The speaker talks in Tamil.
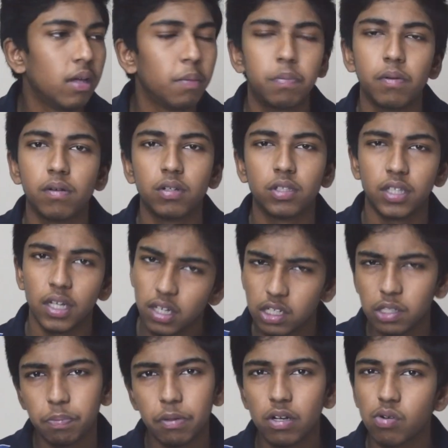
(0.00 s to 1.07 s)
இப்போது
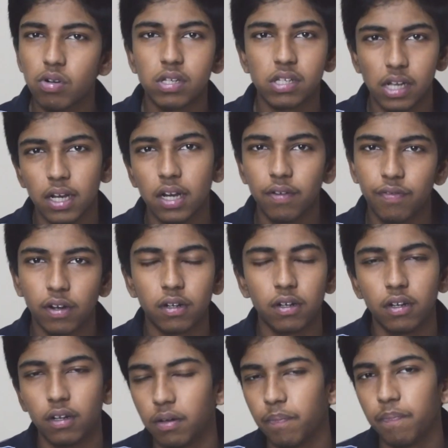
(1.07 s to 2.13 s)
ஷட்டர் ஸ்பீடுக்கு ஒரு சைட் எஃபெக்ட்
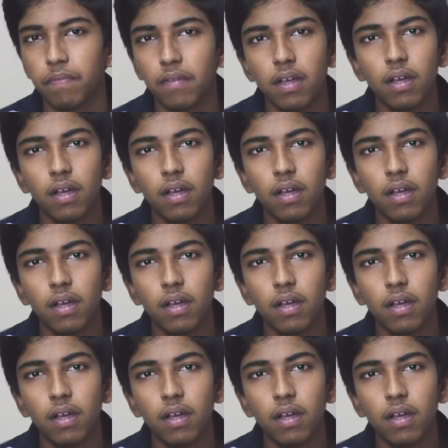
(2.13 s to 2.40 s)
இருக்குது